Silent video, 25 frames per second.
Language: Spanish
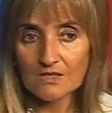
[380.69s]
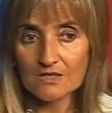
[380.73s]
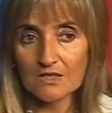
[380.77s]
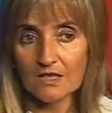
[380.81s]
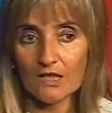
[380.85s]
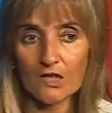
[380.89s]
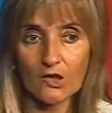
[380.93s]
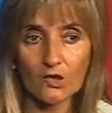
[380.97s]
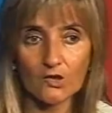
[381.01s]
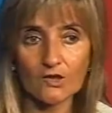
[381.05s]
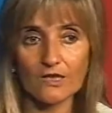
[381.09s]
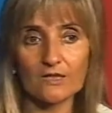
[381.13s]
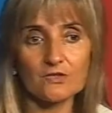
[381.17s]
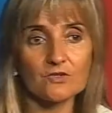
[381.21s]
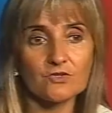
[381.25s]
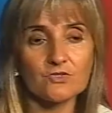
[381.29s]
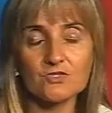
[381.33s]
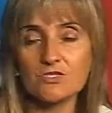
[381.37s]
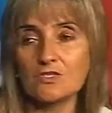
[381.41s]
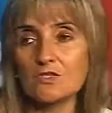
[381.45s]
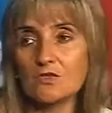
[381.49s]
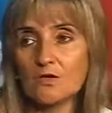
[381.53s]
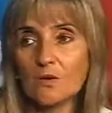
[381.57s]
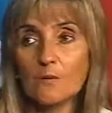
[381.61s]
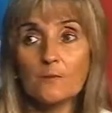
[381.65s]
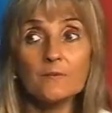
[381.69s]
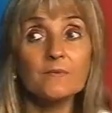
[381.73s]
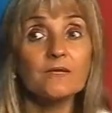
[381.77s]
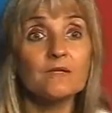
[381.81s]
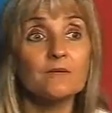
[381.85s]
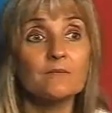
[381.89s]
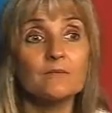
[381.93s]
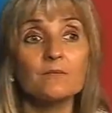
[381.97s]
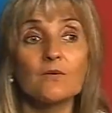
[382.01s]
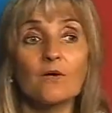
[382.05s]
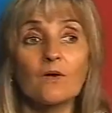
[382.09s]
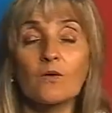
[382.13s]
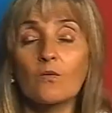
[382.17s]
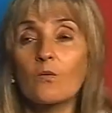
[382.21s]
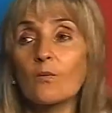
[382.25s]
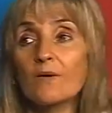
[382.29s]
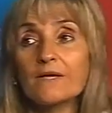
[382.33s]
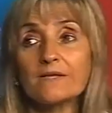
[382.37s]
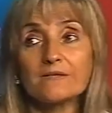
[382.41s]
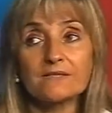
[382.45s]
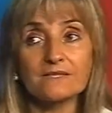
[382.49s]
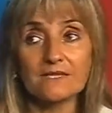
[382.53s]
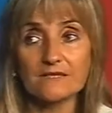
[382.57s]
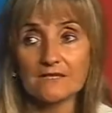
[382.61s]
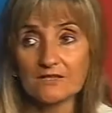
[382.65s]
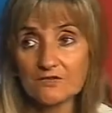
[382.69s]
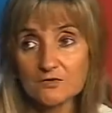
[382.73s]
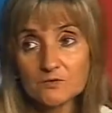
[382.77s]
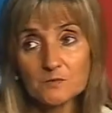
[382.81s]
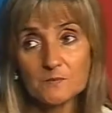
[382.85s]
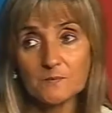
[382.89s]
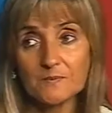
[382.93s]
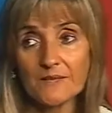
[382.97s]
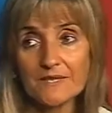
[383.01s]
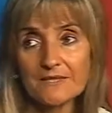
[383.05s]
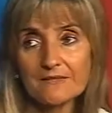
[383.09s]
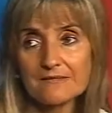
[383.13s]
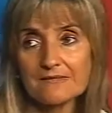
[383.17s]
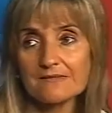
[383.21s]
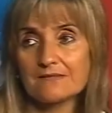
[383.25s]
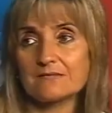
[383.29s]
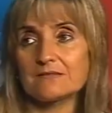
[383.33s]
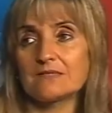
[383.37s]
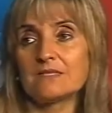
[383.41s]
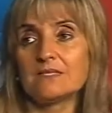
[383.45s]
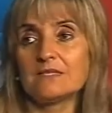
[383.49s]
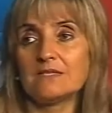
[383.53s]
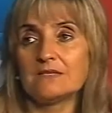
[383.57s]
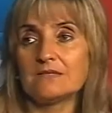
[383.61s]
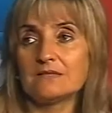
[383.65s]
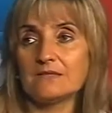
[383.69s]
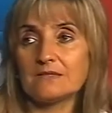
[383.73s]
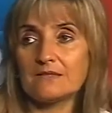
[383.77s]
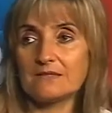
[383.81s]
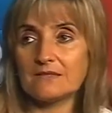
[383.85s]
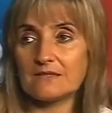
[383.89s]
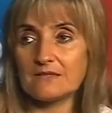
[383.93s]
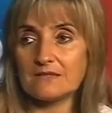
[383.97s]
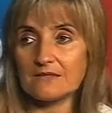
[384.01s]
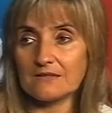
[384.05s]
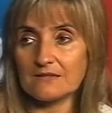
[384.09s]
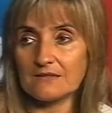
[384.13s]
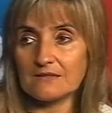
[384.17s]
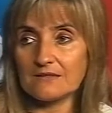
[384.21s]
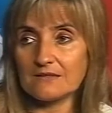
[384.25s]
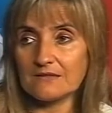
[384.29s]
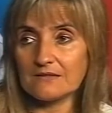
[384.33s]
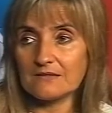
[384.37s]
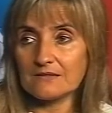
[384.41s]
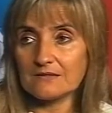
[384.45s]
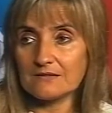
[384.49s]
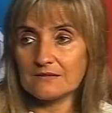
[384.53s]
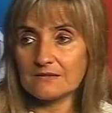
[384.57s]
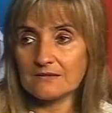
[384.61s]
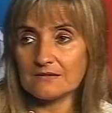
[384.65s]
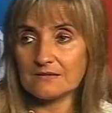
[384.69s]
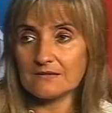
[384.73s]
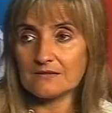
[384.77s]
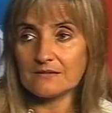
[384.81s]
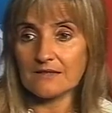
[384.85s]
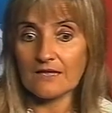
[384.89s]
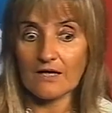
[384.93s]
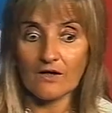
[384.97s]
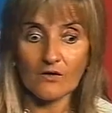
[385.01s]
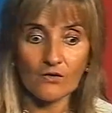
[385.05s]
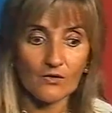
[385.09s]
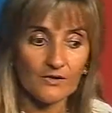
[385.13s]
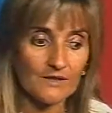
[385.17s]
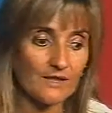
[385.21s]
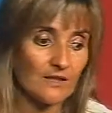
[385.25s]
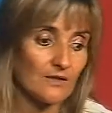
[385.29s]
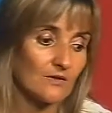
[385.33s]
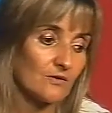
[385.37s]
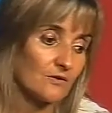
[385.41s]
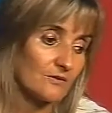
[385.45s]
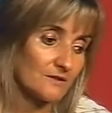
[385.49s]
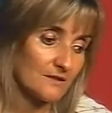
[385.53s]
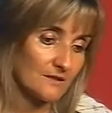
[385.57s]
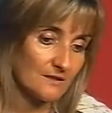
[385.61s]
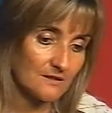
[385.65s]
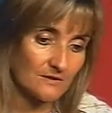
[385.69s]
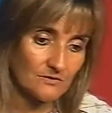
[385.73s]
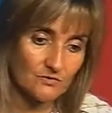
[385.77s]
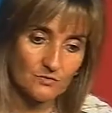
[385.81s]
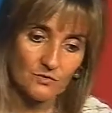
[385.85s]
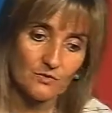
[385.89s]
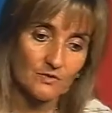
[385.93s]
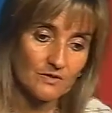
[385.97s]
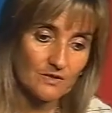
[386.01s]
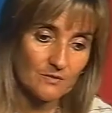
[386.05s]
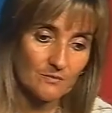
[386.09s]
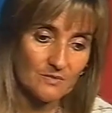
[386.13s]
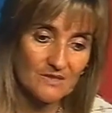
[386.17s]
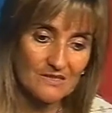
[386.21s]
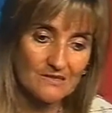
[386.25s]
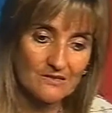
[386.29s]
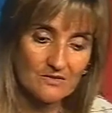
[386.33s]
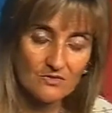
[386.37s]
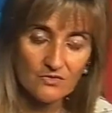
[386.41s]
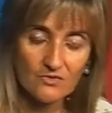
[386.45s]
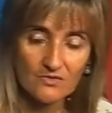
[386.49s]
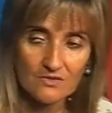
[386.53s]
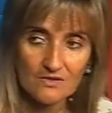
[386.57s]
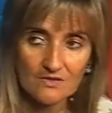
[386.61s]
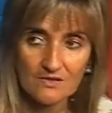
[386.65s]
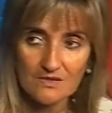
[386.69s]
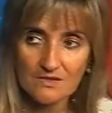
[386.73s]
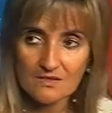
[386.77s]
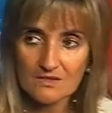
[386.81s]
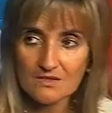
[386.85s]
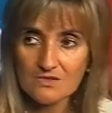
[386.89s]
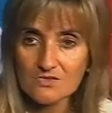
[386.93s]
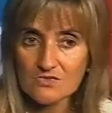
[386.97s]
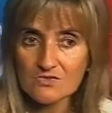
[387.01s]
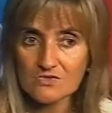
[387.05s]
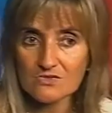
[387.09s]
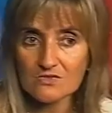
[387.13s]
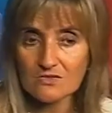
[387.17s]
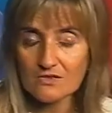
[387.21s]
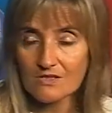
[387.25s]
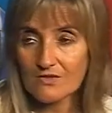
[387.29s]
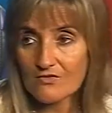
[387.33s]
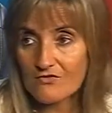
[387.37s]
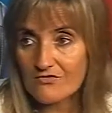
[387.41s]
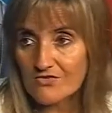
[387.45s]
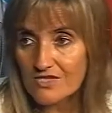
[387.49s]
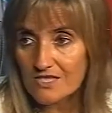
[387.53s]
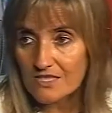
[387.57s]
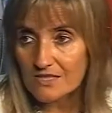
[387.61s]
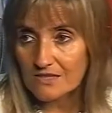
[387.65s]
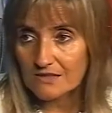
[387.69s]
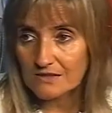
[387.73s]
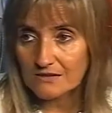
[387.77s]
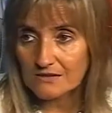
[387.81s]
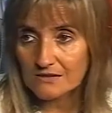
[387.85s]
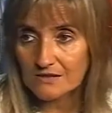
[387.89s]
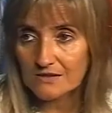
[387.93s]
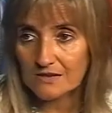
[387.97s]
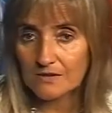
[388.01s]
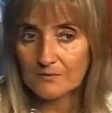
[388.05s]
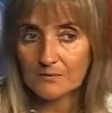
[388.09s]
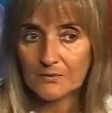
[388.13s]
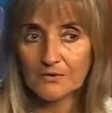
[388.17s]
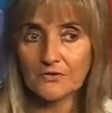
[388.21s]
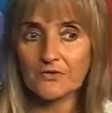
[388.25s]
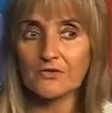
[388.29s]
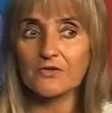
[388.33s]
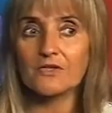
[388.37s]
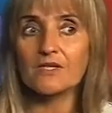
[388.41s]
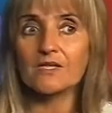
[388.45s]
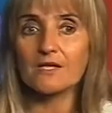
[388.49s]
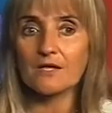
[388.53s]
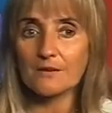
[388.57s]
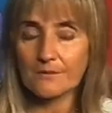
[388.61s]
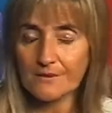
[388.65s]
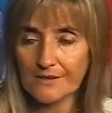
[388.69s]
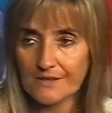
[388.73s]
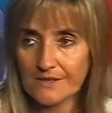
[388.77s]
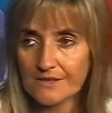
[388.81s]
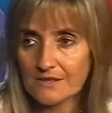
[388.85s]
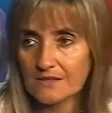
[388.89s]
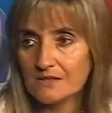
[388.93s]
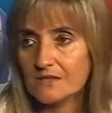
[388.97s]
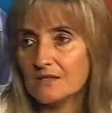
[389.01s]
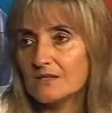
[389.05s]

Es lo que los chicos mismos cuentan a sus padres eh, y, y, ahora con el surgimiento de este hecho refieren de que podría haber